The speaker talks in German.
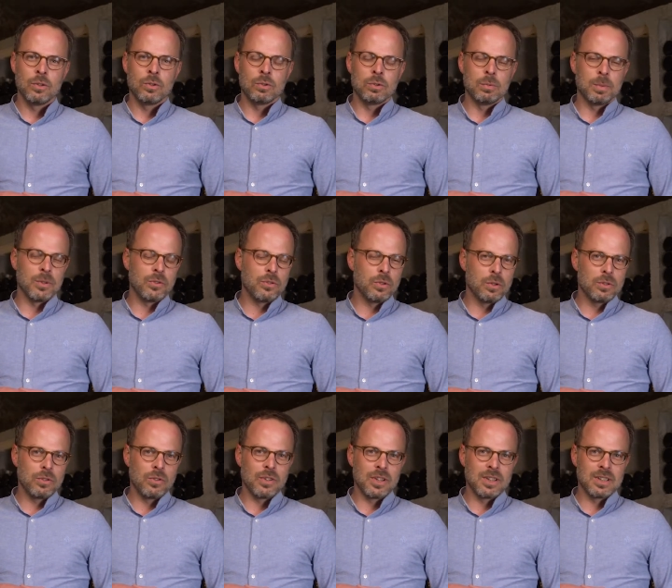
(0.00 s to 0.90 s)
und
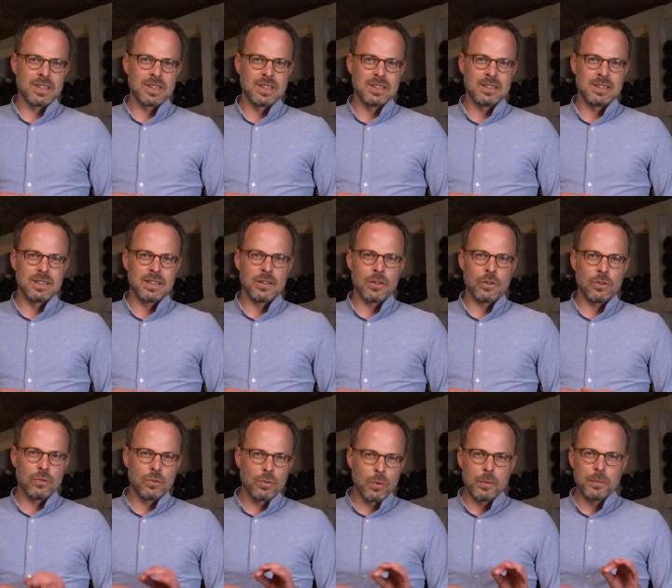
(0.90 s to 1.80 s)
überzeugte seine Kritiker
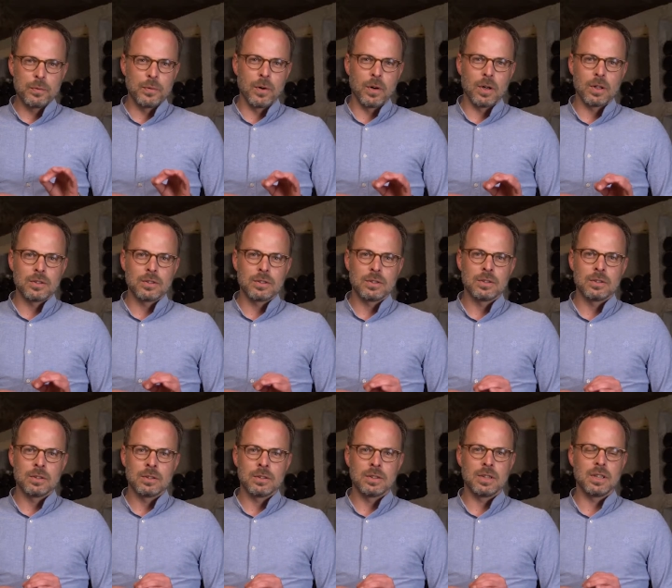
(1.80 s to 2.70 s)
sofort,
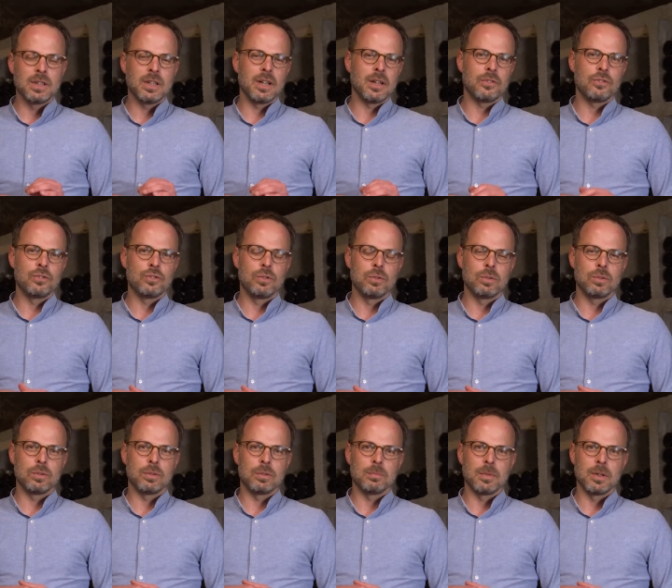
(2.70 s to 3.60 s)
die den ersten Schluck
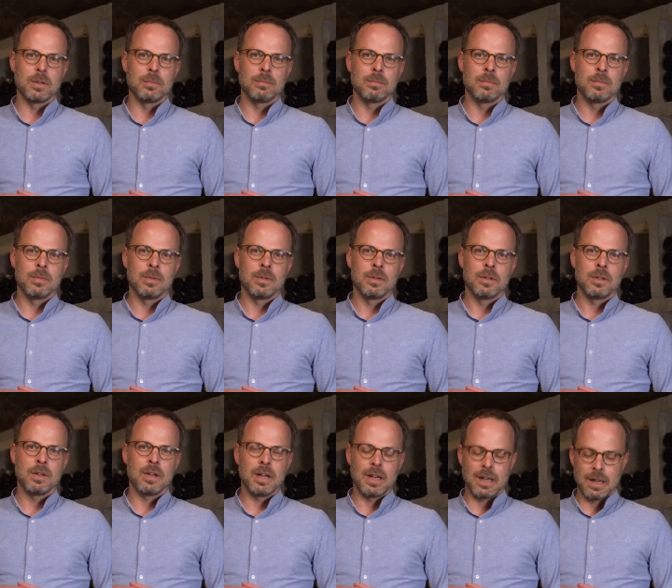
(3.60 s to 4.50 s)
genommen
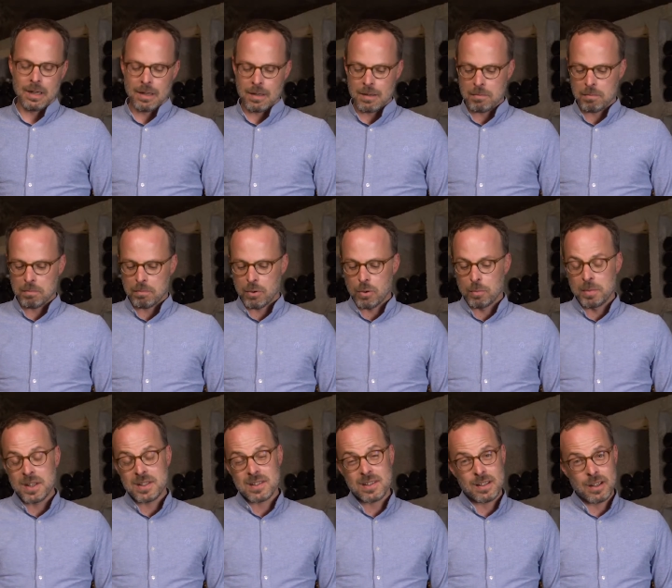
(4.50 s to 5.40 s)
haben.
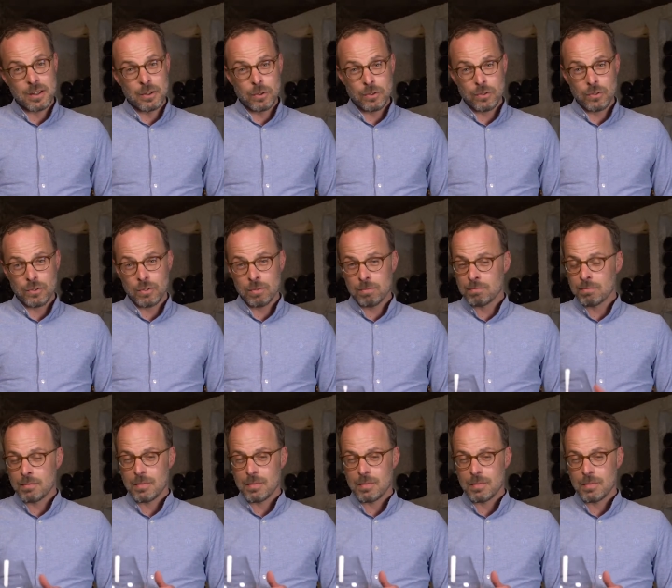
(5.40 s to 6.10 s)
Probiert's aus,